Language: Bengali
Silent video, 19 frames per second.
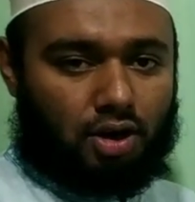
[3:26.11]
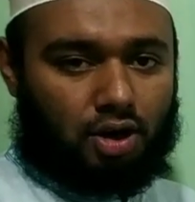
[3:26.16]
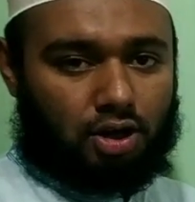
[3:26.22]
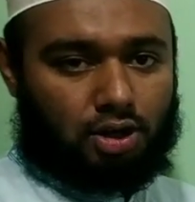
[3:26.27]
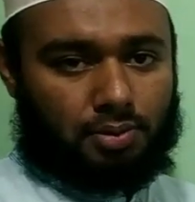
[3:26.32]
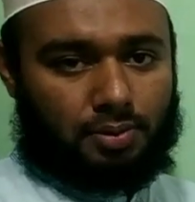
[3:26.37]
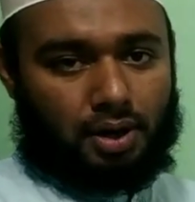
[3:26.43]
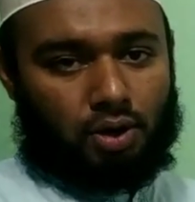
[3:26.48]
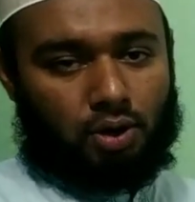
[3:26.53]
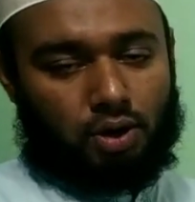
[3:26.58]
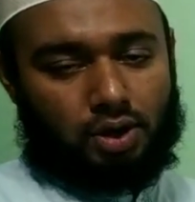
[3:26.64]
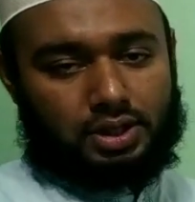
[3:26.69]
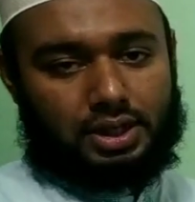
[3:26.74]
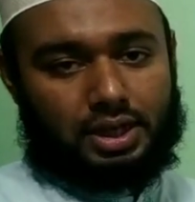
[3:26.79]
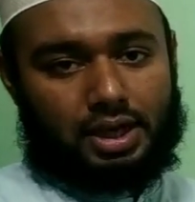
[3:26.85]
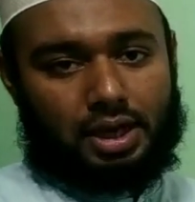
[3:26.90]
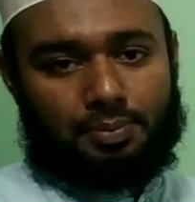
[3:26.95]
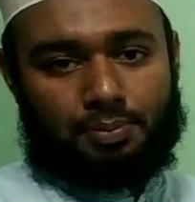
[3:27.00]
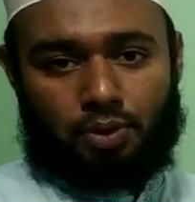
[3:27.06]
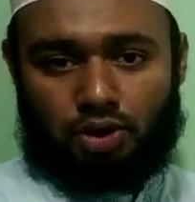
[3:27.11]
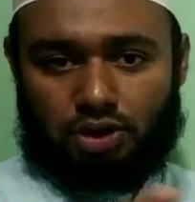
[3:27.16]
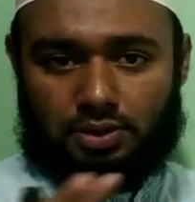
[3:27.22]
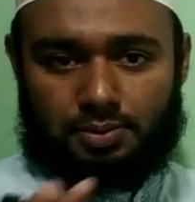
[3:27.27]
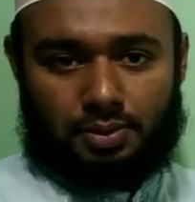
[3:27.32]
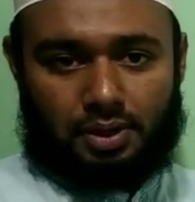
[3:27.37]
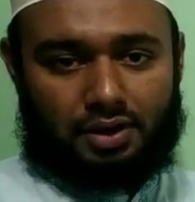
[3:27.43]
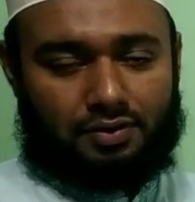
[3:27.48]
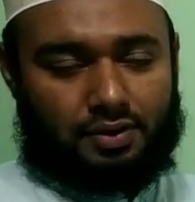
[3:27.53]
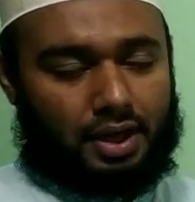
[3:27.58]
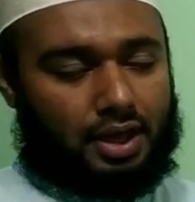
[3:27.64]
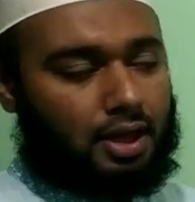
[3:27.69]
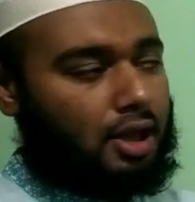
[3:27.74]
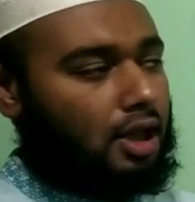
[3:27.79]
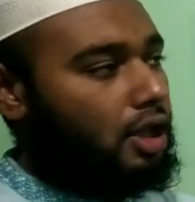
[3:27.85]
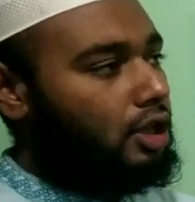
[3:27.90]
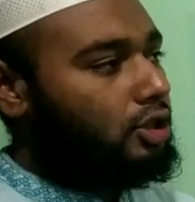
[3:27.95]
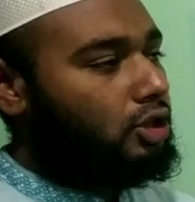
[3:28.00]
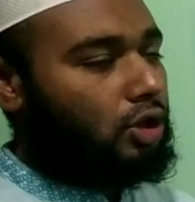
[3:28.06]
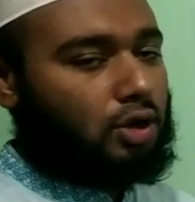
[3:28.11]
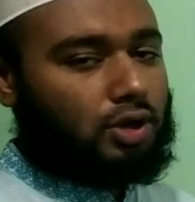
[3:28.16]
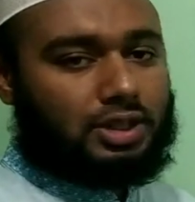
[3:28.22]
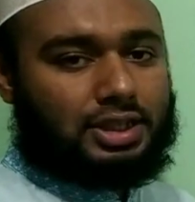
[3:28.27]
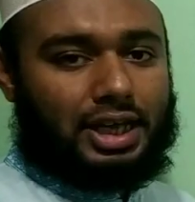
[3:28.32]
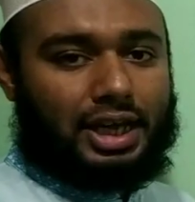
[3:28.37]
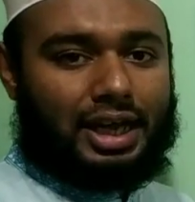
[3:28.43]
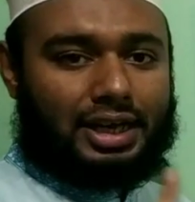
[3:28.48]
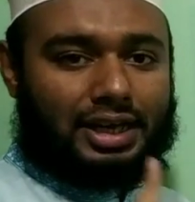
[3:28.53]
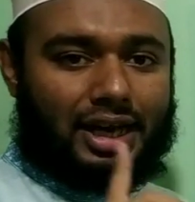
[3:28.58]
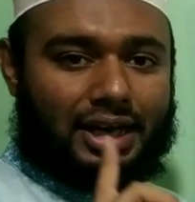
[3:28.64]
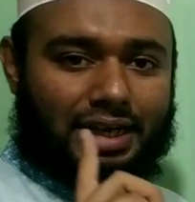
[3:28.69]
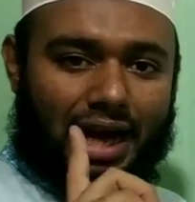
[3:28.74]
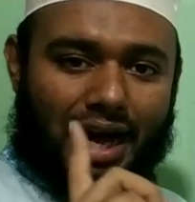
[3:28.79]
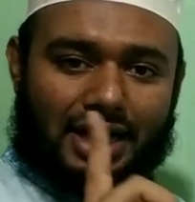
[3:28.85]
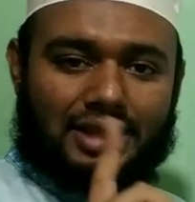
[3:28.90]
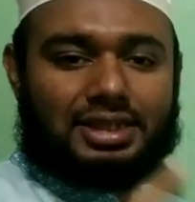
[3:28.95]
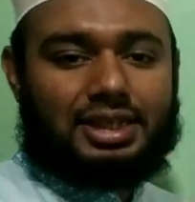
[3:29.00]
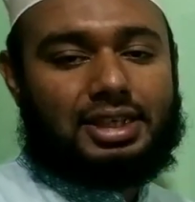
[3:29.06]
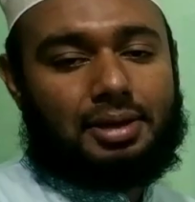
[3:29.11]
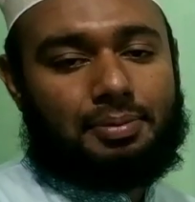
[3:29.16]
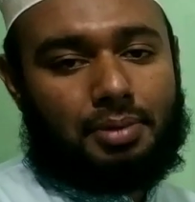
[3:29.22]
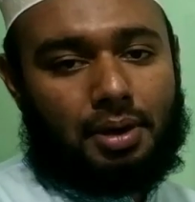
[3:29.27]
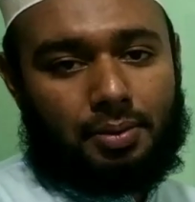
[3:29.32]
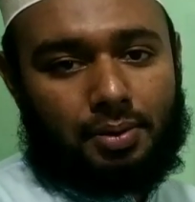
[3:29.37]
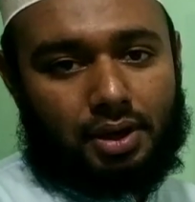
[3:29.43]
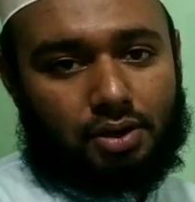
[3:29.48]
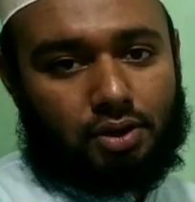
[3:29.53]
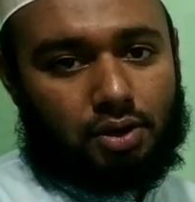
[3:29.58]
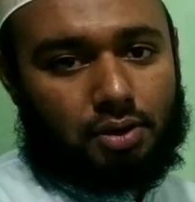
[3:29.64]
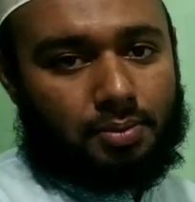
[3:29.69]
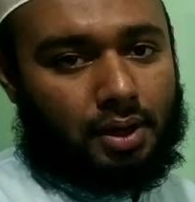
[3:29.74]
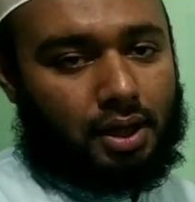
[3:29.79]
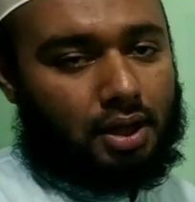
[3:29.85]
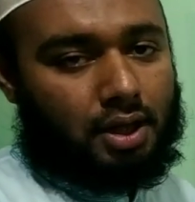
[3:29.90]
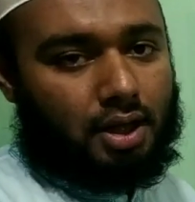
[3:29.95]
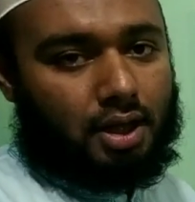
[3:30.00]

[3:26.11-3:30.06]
অথবা হোক সেটা পোস্ট মডিফাই তখন সেই ক্ষেত্রে একটা অ্যাডজেক্টিভ ব্যবহার করবে